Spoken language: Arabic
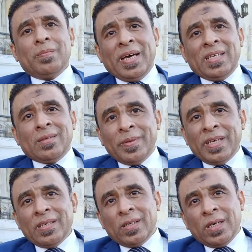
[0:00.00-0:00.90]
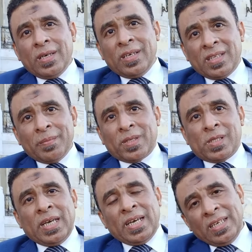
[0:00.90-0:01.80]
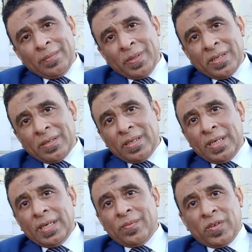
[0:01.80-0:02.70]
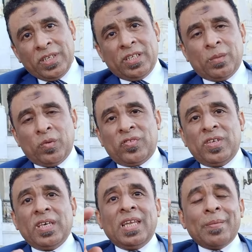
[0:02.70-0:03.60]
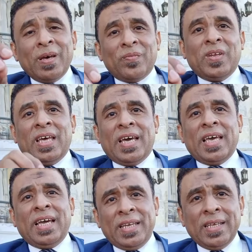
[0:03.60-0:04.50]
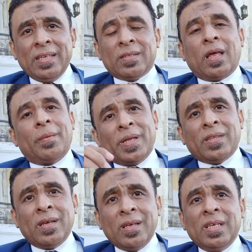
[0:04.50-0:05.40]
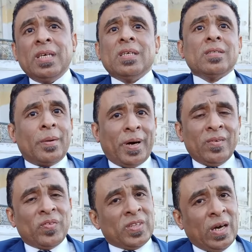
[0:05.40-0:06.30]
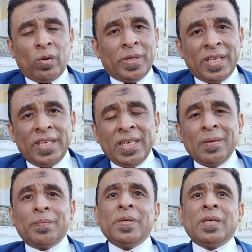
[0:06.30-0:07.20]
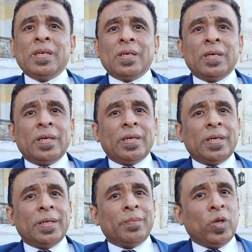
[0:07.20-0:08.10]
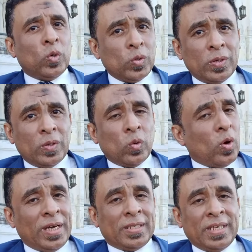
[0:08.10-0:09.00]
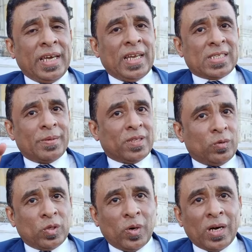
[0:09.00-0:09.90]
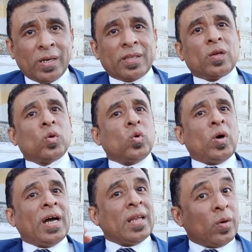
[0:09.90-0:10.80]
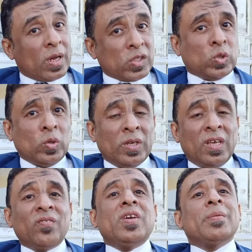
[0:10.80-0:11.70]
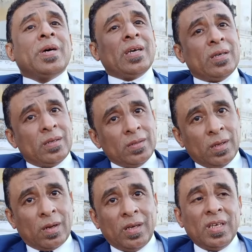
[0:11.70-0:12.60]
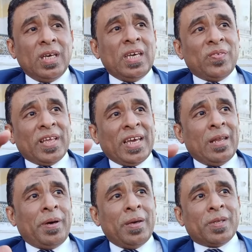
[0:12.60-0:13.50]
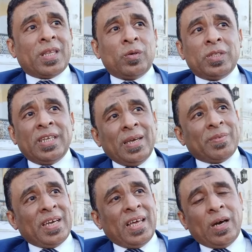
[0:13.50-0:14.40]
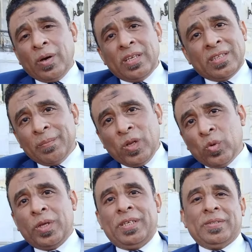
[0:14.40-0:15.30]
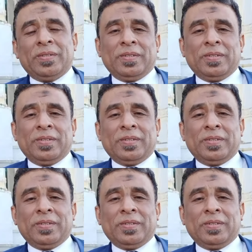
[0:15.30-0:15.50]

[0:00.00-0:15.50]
بعد ما يتم التصديق عليه من فضيله المفتي انما في النهايه احنا طلباتنا طبعا في الدعوه المدنيه بمليون آه، آه، وواحد جنيه على سبيل التعويض المؤقت للرجوع على وراثته فيما مراه هي في الغالب هيبقى التعويض النهائي بتاعنا حوالي 2 مليون جنيه